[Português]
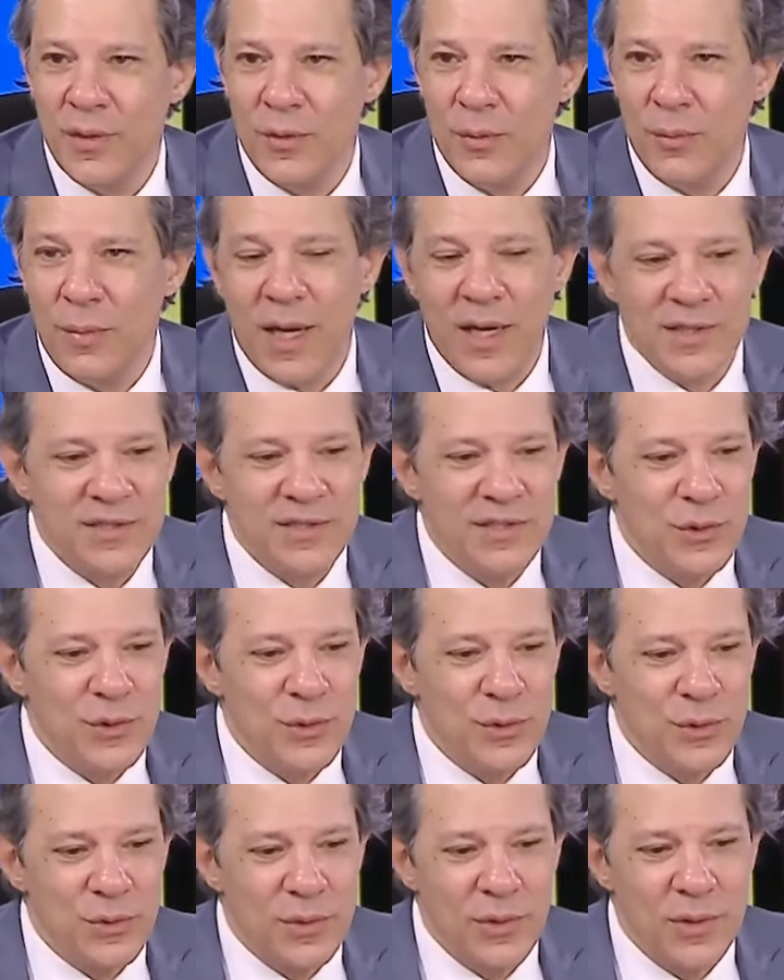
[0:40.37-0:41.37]
O
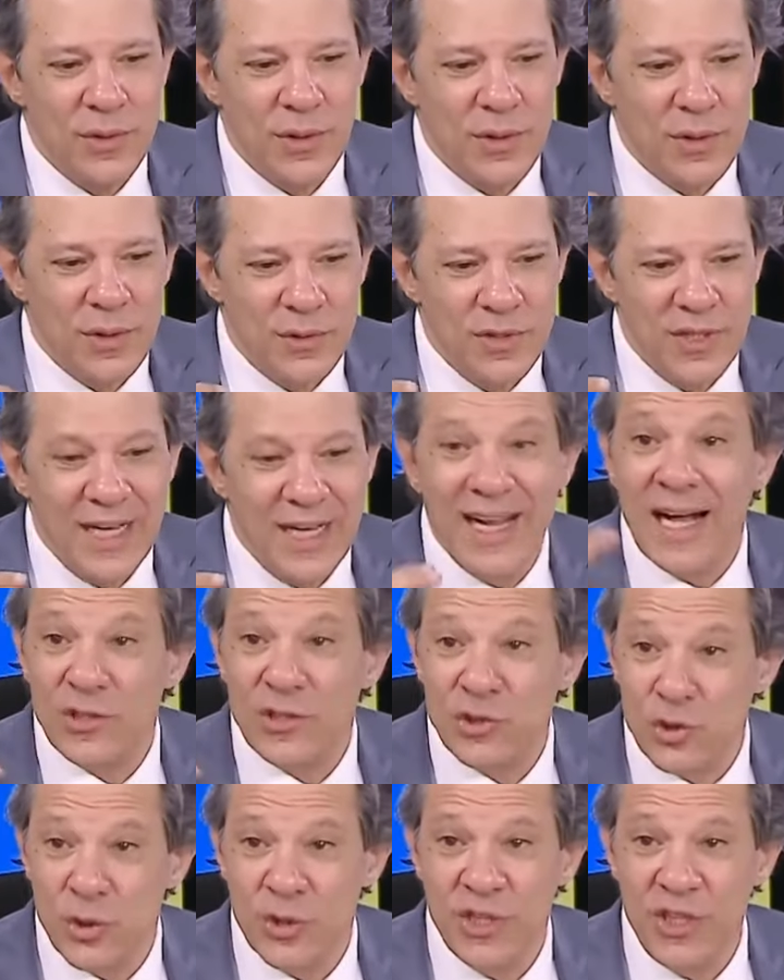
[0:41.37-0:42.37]
Brasil, eh,
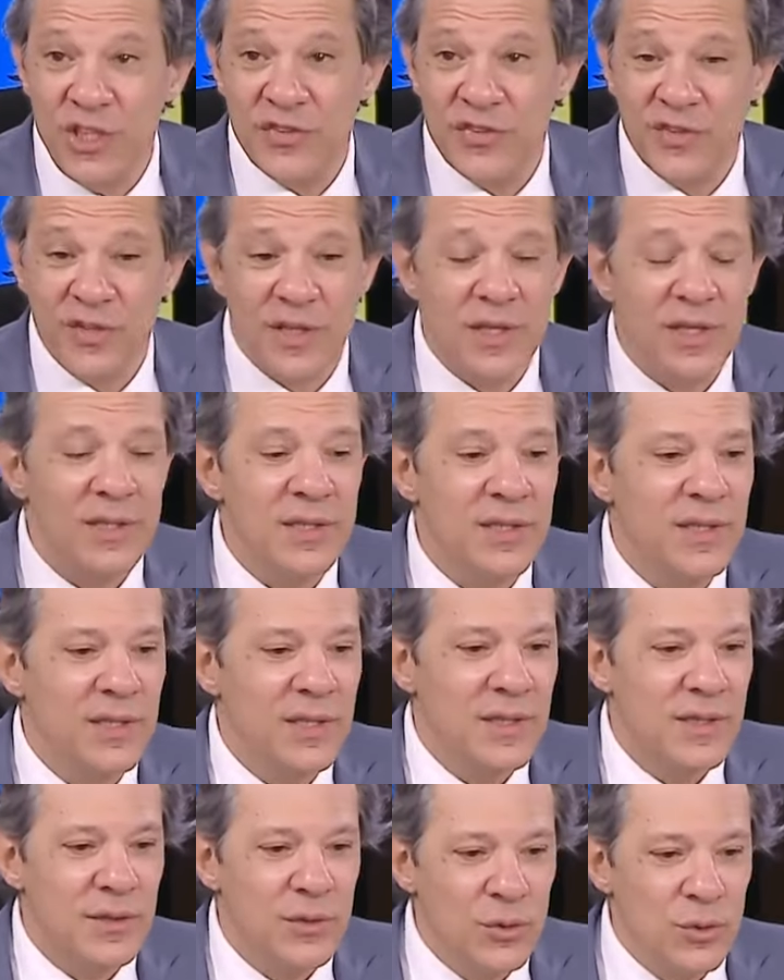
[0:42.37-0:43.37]
negacionista né,
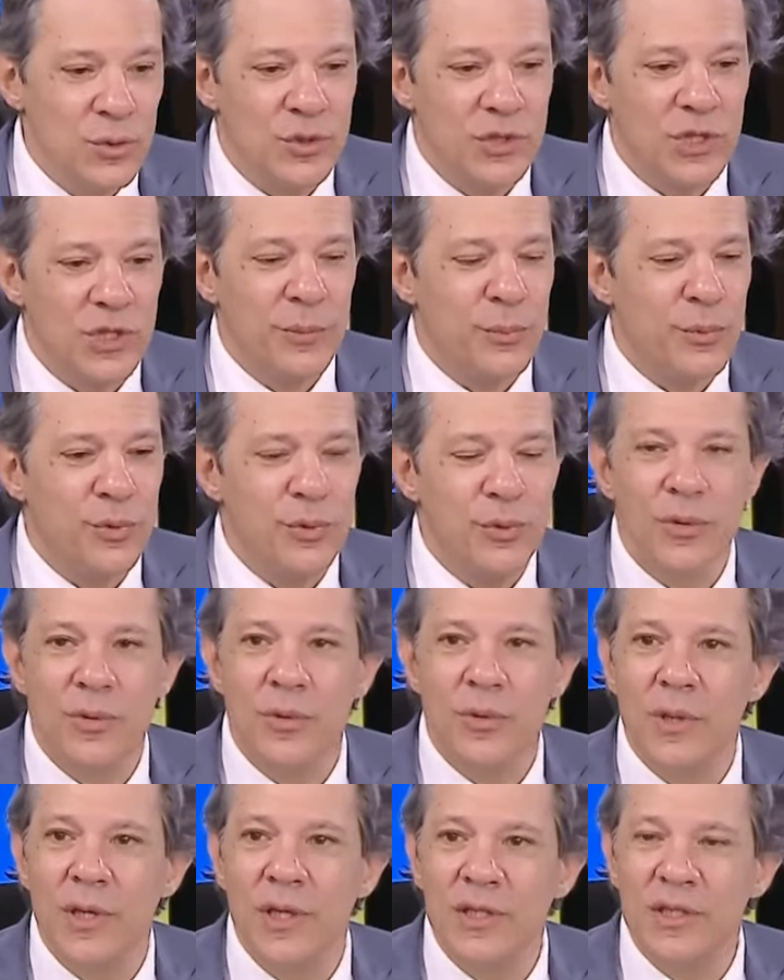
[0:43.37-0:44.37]
do
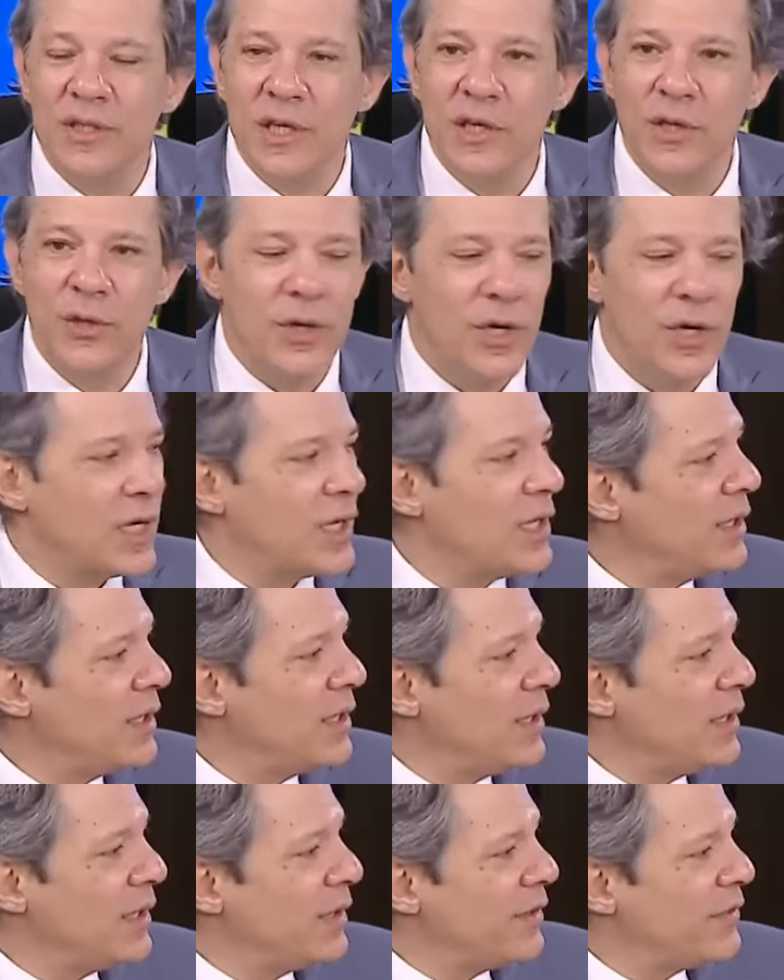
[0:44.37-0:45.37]
tempo anterior,
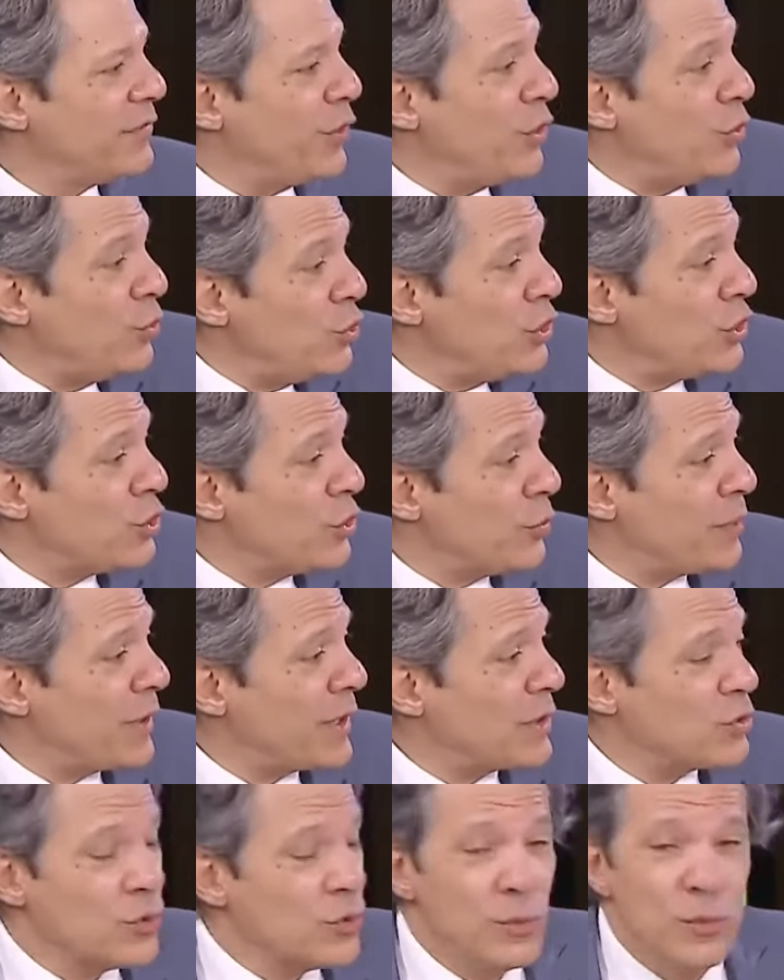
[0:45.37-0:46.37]
foi o único
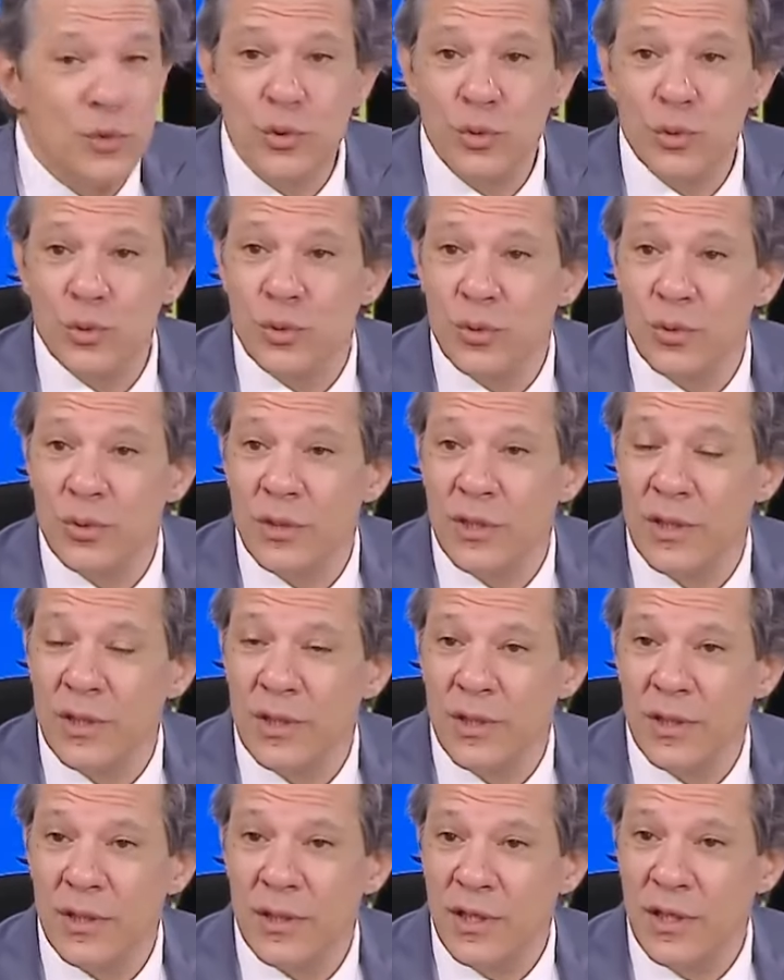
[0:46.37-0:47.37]
país do mundo
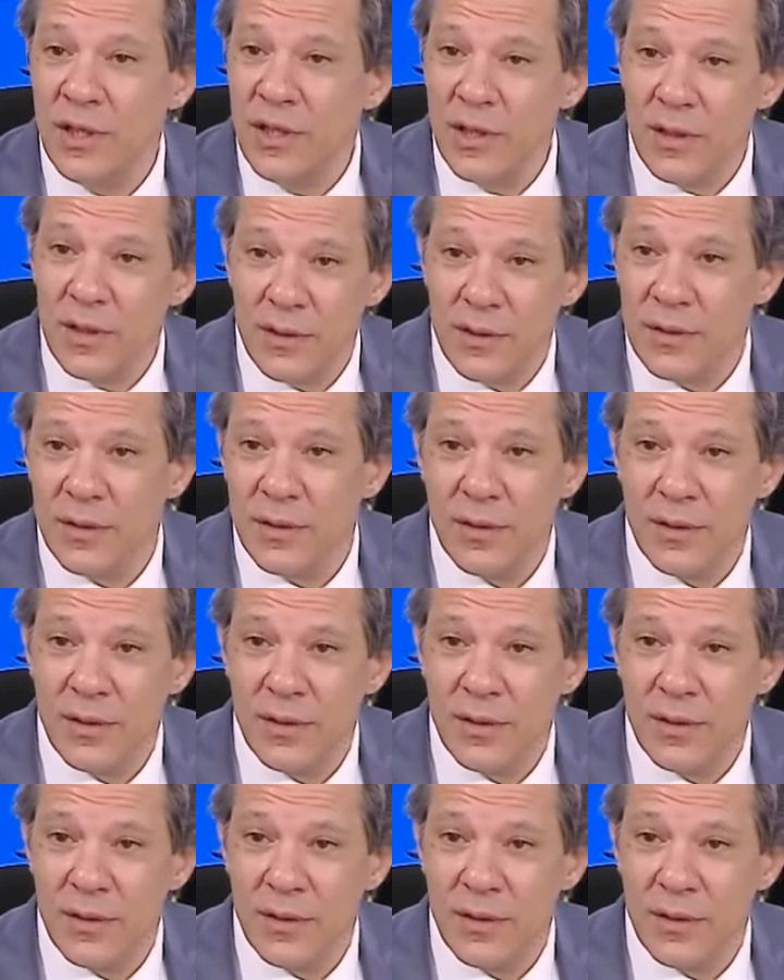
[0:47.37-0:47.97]
que